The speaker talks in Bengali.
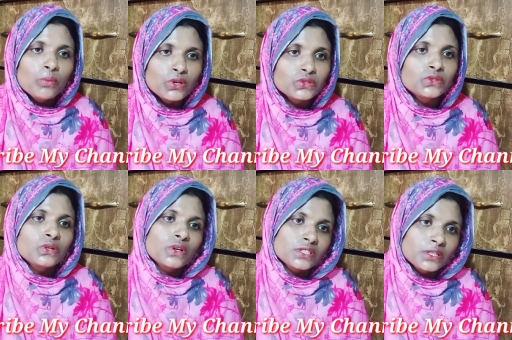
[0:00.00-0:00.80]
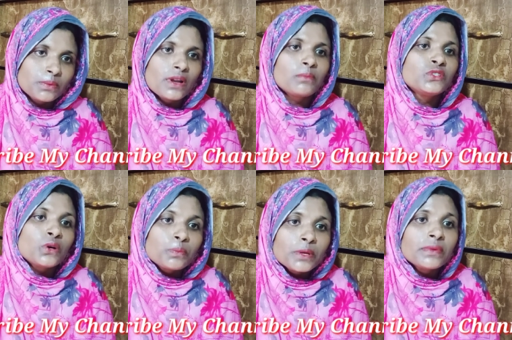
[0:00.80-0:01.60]
পছন্দ করছে পর আমি
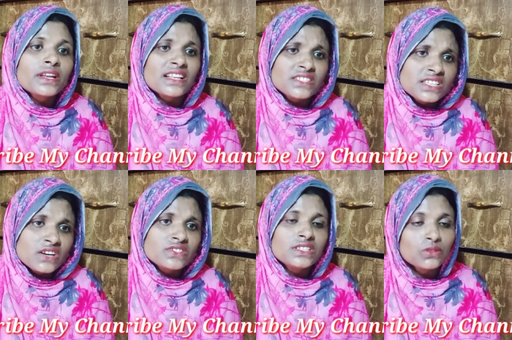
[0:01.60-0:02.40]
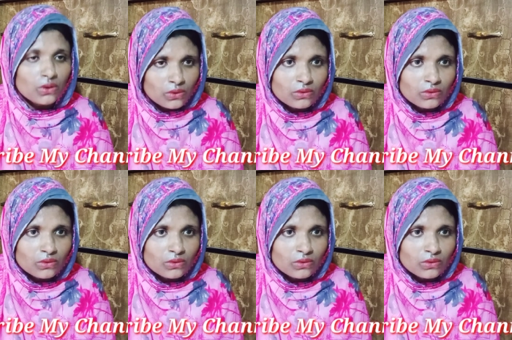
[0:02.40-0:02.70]
যখন প্রেমে রাজি না হয়েছি তখন